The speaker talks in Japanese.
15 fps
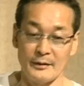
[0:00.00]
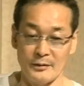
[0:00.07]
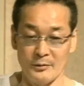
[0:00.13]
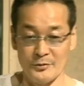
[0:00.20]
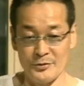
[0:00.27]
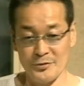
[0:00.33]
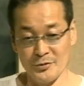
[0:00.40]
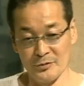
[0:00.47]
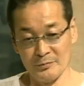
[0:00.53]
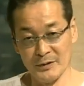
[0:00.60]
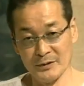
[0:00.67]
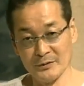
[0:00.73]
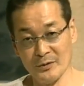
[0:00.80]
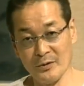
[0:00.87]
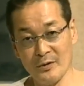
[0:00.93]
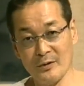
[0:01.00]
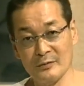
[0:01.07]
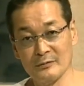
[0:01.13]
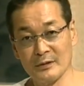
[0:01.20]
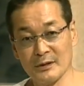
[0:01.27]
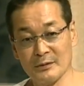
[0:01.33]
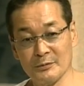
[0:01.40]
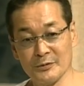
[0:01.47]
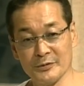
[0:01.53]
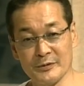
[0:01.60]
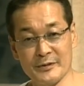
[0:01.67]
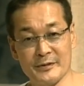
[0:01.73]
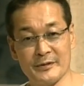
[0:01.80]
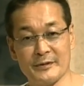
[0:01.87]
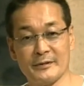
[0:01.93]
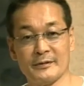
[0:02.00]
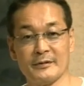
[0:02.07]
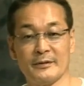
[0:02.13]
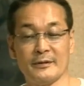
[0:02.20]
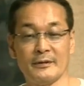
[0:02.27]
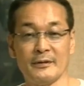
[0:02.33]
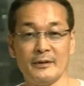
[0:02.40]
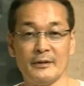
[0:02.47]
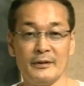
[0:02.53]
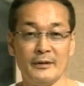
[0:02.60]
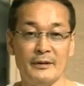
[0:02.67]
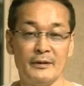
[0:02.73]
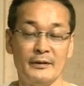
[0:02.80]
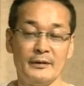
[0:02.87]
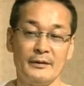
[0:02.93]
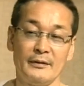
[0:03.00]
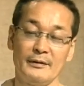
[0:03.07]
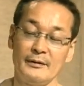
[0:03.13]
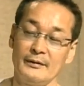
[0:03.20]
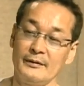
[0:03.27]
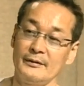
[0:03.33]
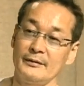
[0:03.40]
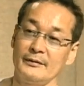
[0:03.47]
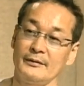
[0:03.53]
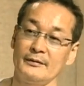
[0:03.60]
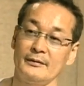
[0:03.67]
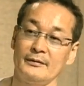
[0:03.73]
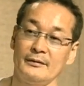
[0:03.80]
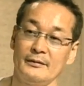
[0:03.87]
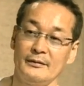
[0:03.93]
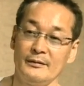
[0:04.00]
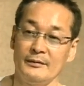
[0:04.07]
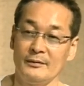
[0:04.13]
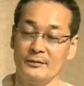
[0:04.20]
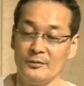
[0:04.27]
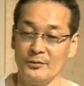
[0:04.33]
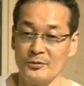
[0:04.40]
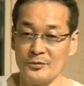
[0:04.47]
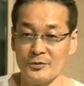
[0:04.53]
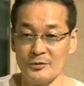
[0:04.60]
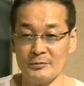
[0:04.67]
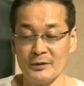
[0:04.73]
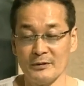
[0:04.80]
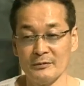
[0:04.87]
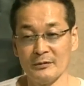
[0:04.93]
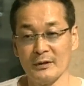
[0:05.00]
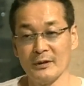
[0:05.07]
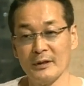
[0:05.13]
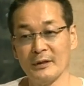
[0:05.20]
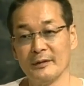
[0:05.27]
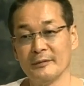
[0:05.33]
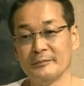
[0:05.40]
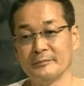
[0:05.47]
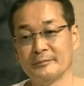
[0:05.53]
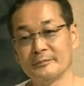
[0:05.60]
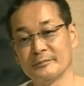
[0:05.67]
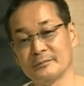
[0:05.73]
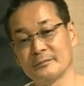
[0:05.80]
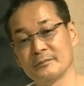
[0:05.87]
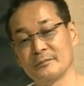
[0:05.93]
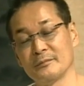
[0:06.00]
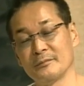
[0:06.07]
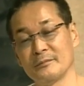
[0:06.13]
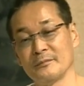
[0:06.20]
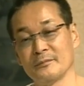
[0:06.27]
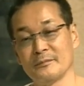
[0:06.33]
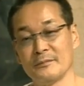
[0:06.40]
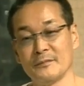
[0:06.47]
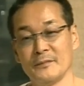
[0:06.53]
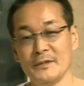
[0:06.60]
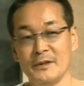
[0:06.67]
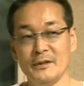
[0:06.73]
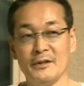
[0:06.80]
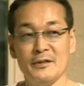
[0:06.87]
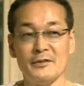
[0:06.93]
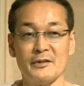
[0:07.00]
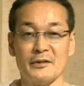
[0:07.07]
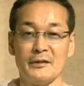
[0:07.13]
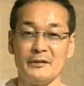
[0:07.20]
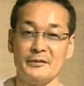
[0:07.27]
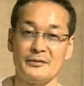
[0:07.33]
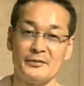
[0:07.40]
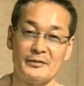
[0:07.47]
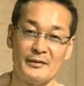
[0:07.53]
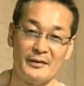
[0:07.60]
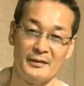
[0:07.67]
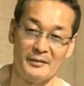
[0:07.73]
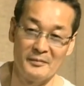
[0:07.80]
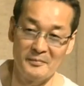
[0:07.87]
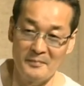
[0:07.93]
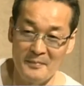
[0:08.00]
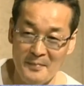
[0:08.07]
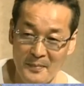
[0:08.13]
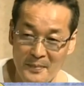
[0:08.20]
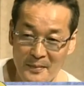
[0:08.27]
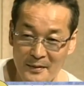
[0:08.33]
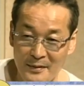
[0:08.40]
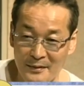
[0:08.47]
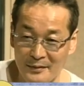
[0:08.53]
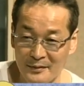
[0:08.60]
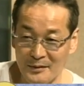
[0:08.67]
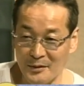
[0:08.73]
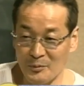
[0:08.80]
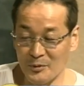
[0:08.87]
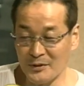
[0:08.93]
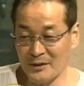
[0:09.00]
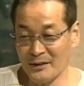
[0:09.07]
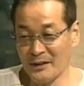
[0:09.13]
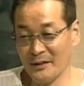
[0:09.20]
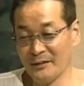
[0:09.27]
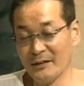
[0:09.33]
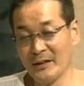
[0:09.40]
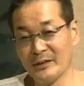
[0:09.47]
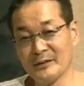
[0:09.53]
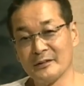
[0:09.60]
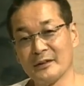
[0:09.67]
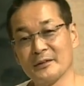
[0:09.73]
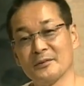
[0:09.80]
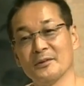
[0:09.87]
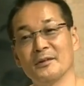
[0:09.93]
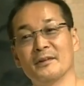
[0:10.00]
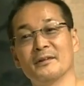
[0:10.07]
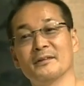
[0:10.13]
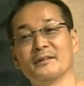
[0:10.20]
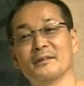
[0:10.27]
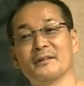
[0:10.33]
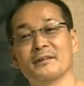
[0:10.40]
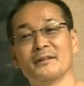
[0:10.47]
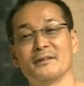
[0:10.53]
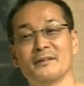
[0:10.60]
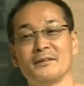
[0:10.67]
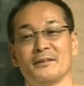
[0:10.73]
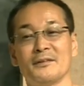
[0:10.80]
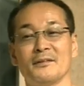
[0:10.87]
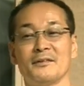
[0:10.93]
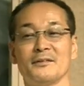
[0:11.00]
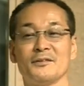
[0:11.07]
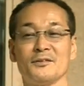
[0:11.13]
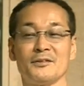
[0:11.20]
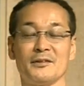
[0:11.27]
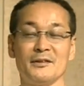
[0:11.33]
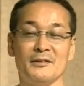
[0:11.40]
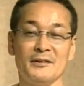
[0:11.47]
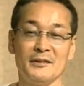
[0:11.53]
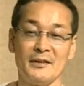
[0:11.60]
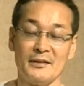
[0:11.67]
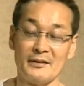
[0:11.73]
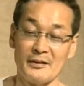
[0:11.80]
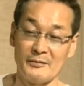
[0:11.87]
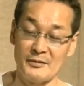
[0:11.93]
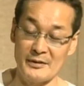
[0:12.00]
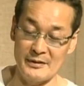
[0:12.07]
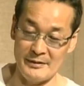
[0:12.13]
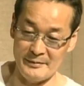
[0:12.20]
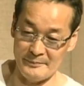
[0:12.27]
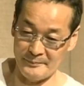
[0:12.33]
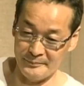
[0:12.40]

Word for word: 音速丸の若本です、えー、音速丸は人間じゃないんですねでも人間でありたいとそして人間並みに